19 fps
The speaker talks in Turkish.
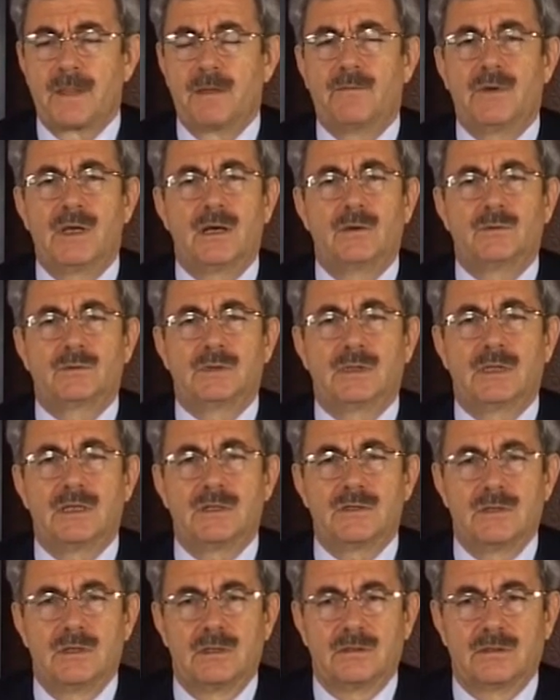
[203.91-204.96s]
veyahut da
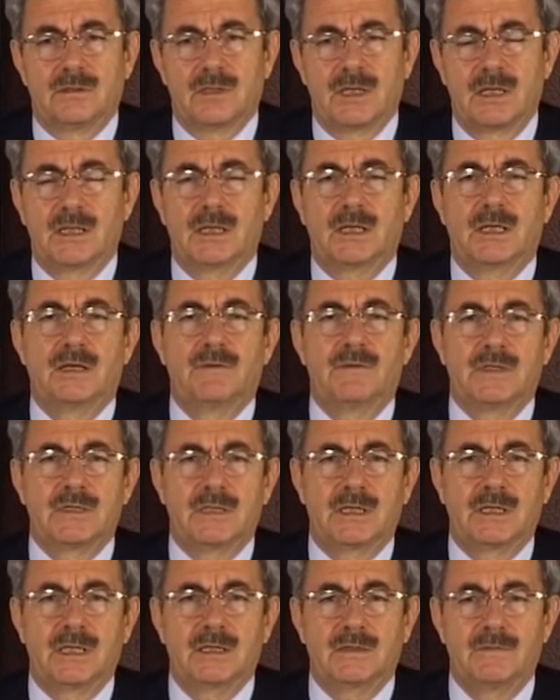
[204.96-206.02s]
sadaka ve
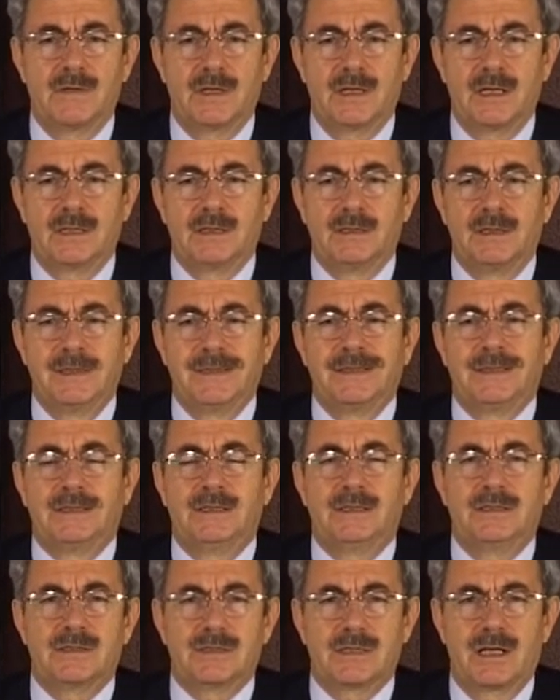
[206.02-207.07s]
zekat veren
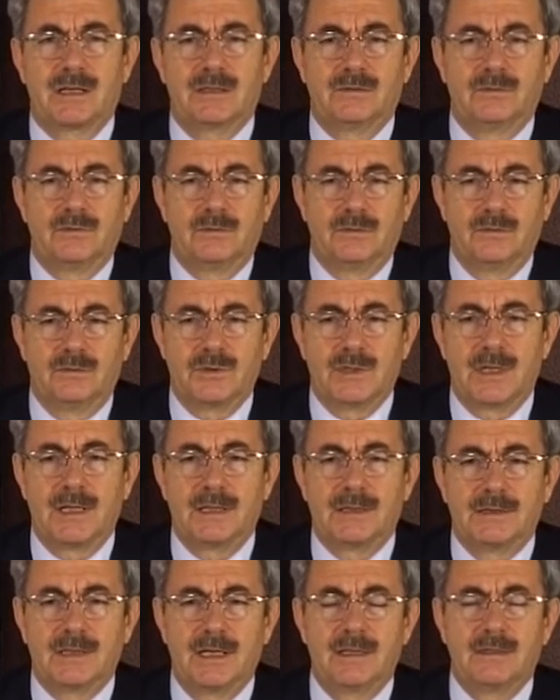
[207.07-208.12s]
insan
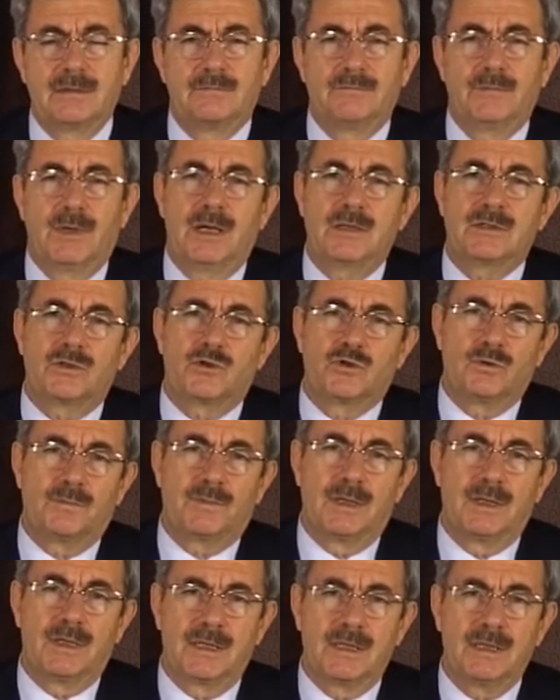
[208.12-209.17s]
üzerinden bazı
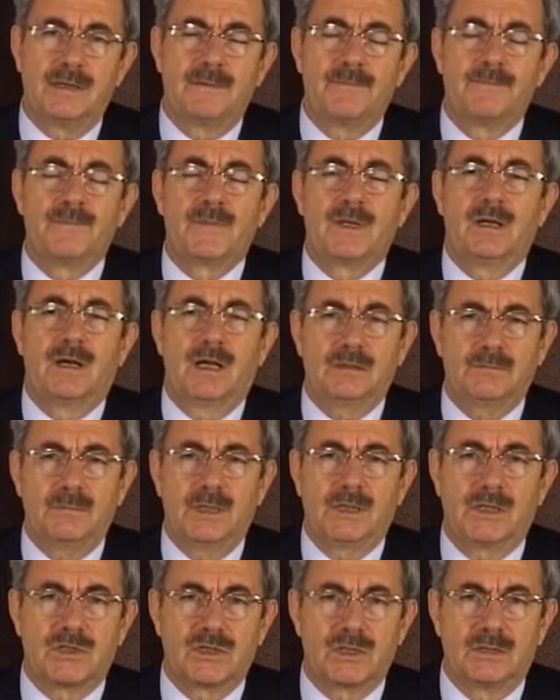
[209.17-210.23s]
şüpheleri
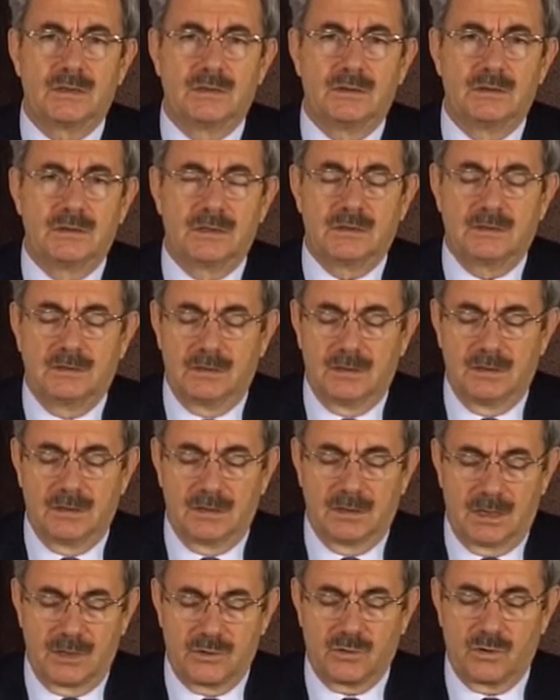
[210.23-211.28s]
atmak için e,
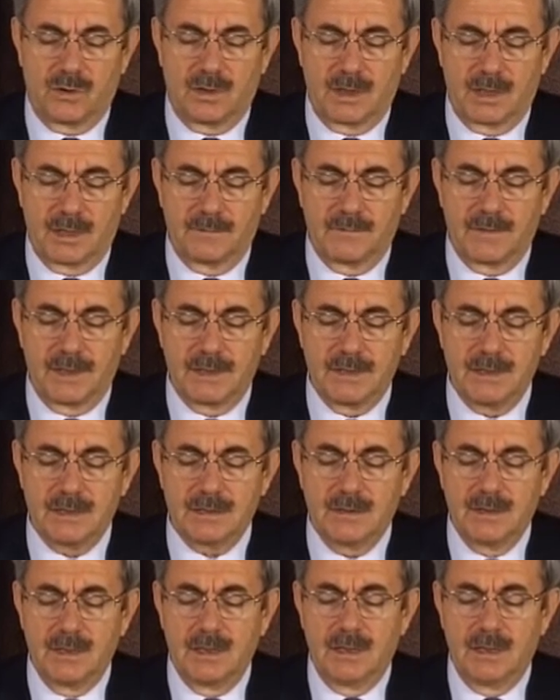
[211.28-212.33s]
açık olarak verilir.